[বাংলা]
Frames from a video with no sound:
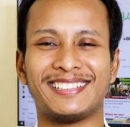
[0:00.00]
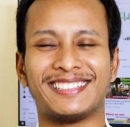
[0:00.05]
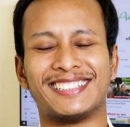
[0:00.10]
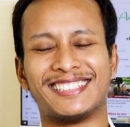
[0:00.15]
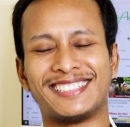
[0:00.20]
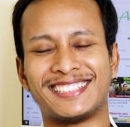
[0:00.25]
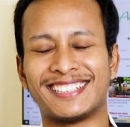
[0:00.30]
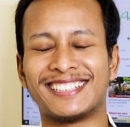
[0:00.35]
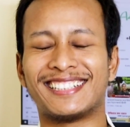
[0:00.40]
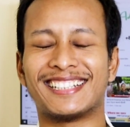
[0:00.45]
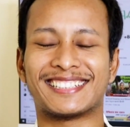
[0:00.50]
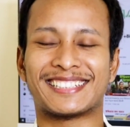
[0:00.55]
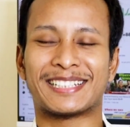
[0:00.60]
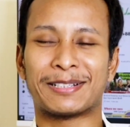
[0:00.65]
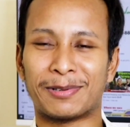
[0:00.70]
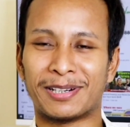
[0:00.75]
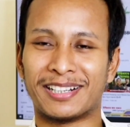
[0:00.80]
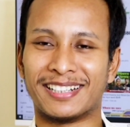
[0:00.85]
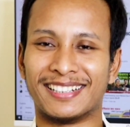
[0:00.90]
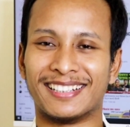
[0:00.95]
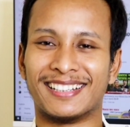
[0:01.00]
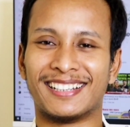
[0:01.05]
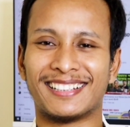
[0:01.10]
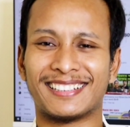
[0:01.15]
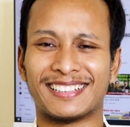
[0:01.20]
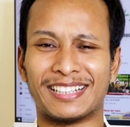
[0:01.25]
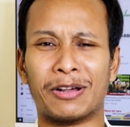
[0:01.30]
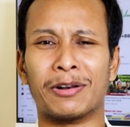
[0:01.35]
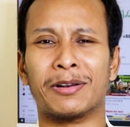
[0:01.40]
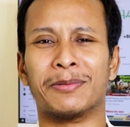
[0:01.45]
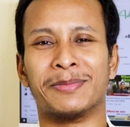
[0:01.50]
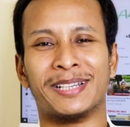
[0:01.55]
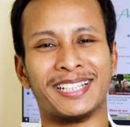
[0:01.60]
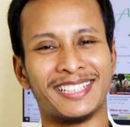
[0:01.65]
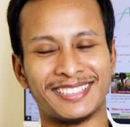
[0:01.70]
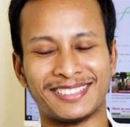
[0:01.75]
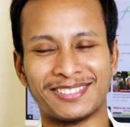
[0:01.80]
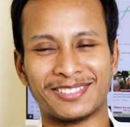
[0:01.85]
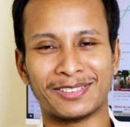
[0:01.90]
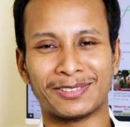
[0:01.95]
নিশ্চিন্তে আসতে পারেন তাহলে
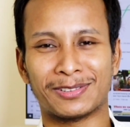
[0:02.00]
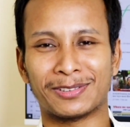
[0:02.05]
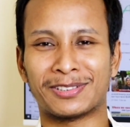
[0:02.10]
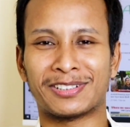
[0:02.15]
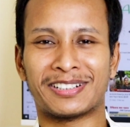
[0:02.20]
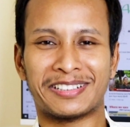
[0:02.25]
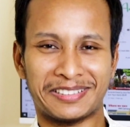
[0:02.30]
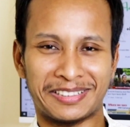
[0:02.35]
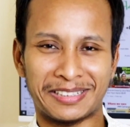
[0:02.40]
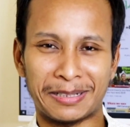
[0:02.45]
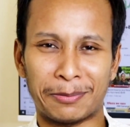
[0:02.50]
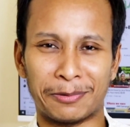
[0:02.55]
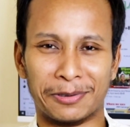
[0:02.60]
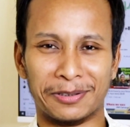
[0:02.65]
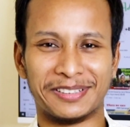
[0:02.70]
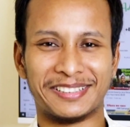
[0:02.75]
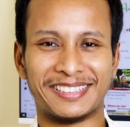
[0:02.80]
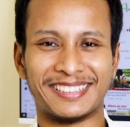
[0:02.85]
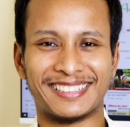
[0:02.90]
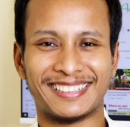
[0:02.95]
মেয়েদের জন্য কতটা নিরাপদ